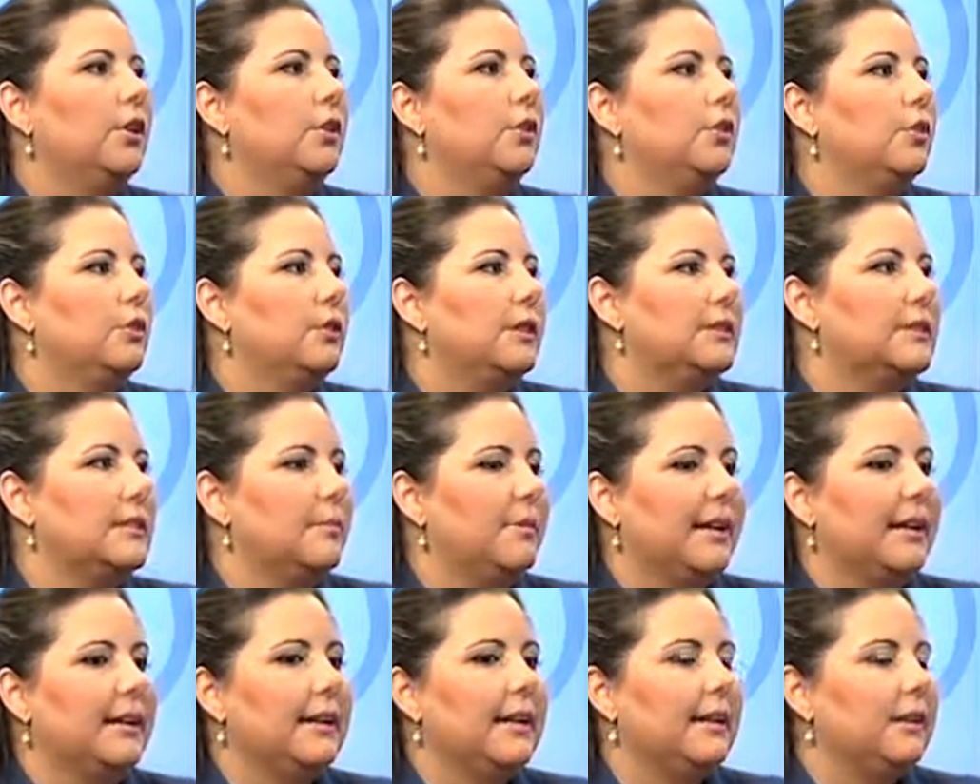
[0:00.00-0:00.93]
donde se
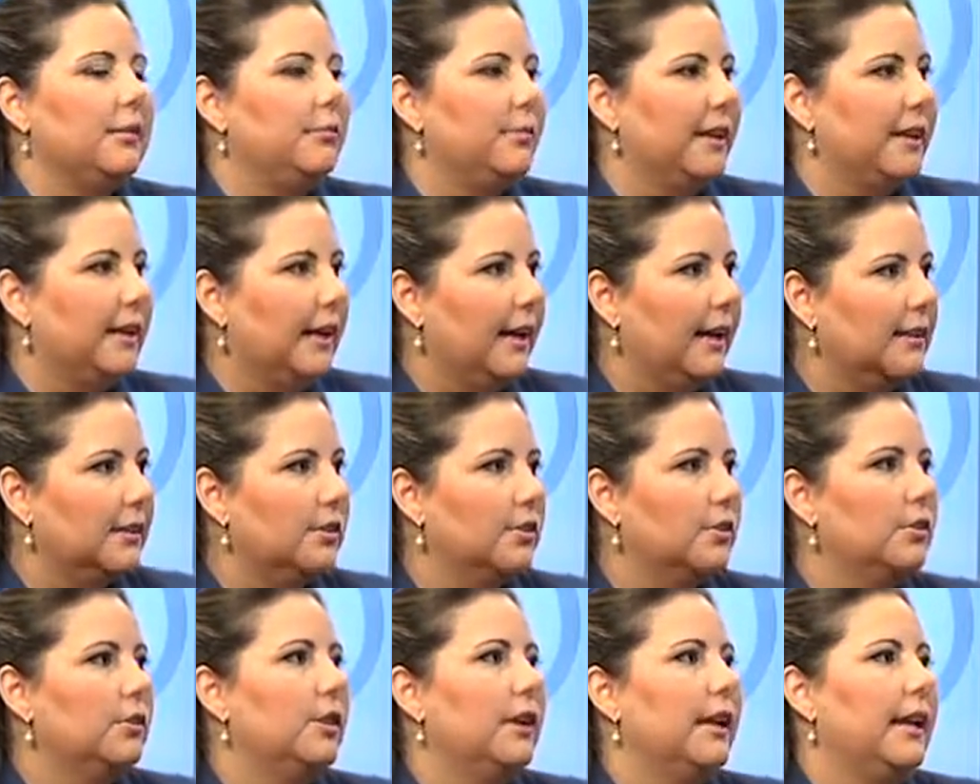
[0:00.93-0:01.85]
van
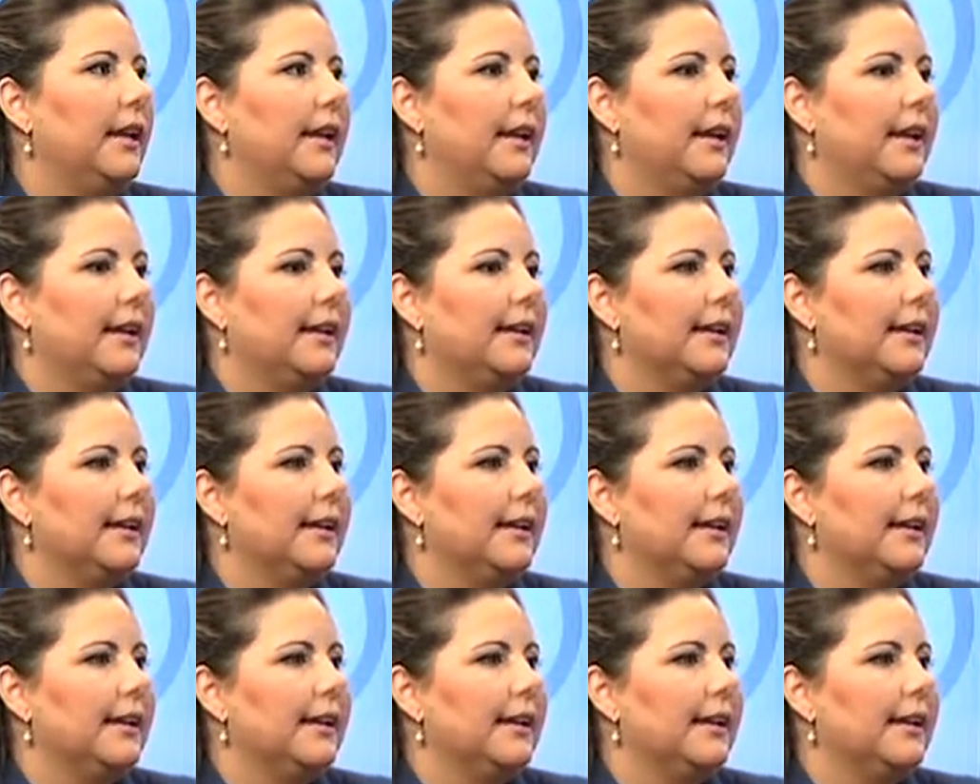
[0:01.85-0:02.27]
calificando eh,